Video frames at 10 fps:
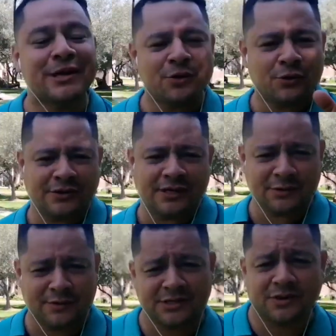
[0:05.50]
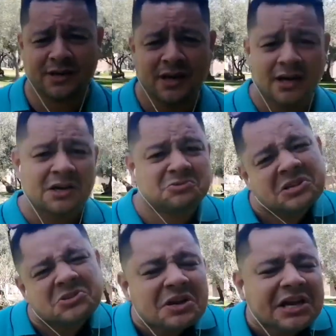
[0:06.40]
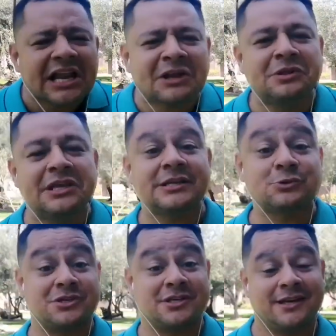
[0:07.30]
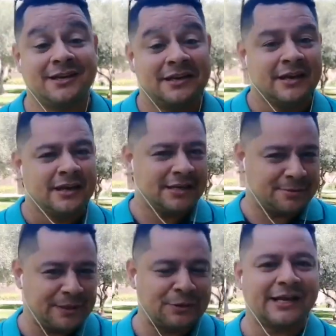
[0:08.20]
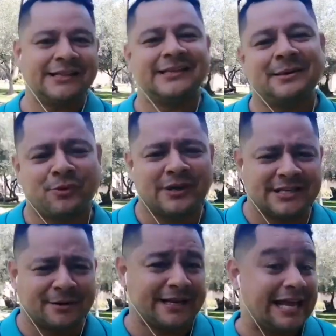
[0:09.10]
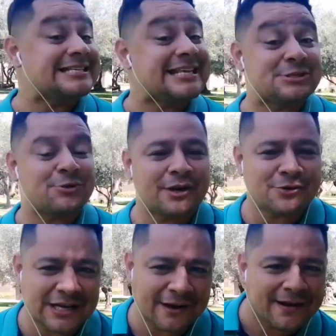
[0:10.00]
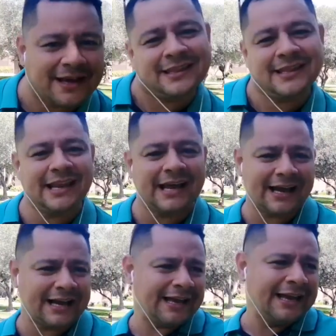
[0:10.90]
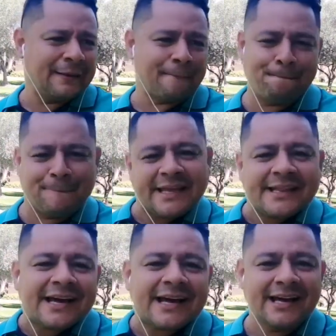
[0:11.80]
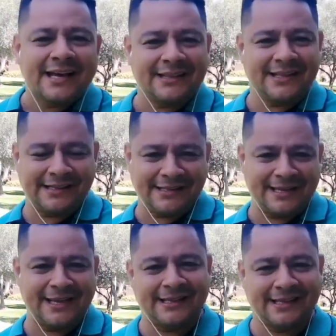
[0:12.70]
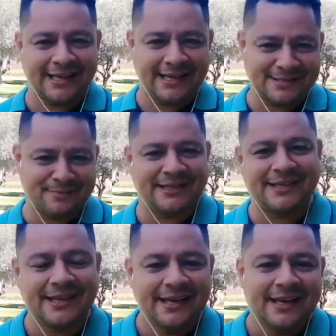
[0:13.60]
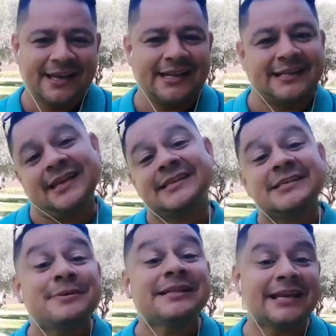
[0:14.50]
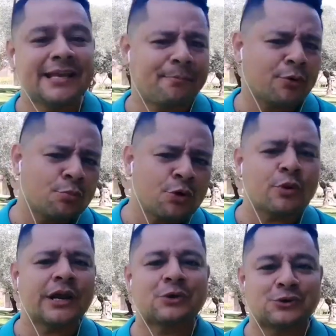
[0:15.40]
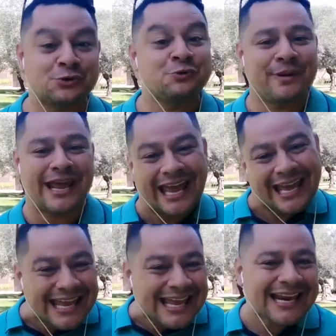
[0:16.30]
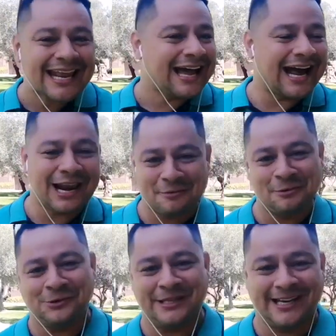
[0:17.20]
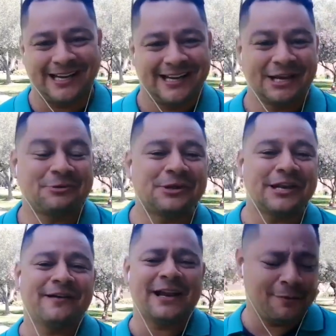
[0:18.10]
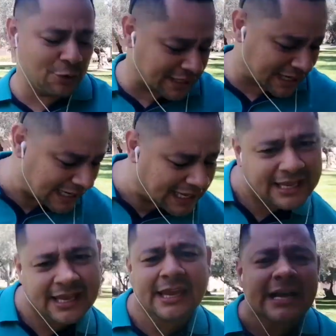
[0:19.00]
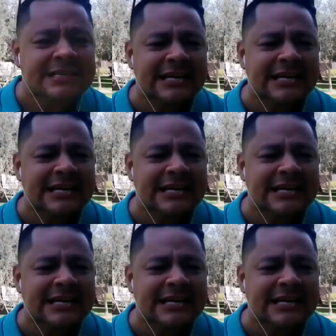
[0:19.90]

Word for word: quiero contarte una historia. Es una historia que algún día escuché y espero que a ti te pueda servir. Esta historia nos habla de la vida del teniente Smith. El teniente Smith tenía por muy buena costumbre ir a la biblioteca. Y cuando él iba a la biblioteca leía,